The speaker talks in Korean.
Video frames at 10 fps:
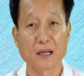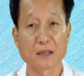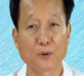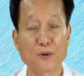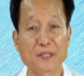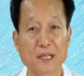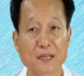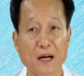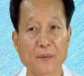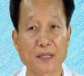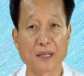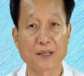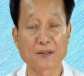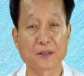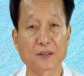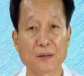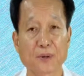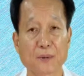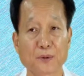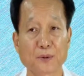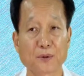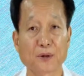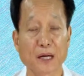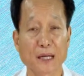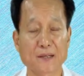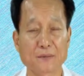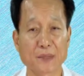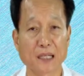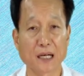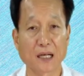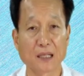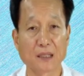공제 사업에 대해서 살펴보도록 하겠습니다.